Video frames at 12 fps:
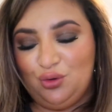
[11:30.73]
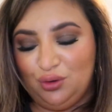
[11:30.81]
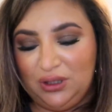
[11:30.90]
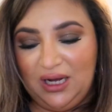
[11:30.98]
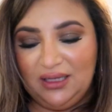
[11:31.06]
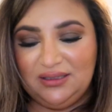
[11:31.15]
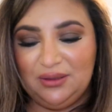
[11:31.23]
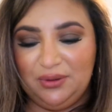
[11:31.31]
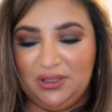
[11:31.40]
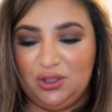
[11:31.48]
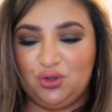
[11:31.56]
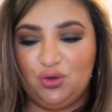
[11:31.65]
Kulağa
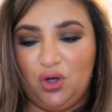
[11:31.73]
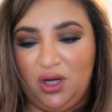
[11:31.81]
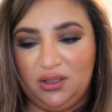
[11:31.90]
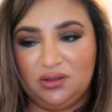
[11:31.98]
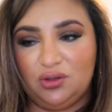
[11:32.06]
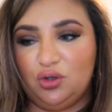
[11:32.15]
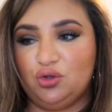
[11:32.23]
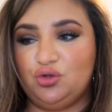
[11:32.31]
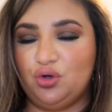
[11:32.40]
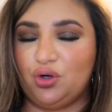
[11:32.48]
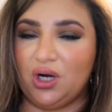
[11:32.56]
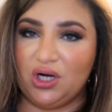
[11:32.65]
tabii ki şu an
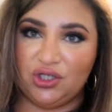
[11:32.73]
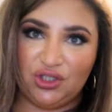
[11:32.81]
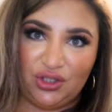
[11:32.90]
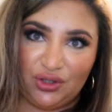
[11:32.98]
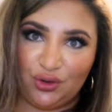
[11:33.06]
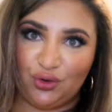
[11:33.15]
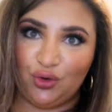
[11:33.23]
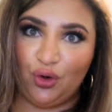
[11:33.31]
çok aşırı,